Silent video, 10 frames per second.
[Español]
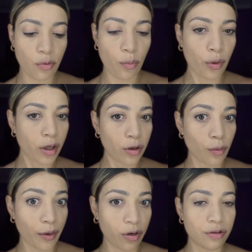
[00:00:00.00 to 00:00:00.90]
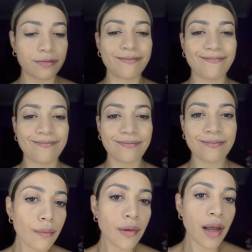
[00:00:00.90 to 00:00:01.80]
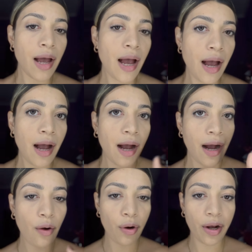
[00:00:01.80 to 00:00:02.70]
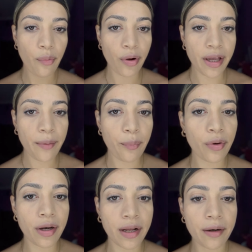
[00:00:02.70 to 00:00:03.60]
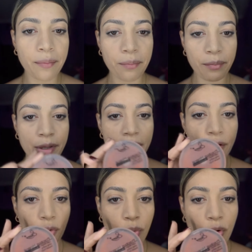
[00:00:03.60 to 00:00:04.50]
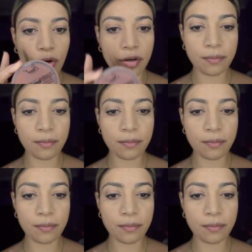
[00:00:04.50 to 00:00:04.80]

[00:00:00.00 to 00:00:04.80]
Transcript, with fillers: un poquito mejor. Ahora voy a poner mi rubor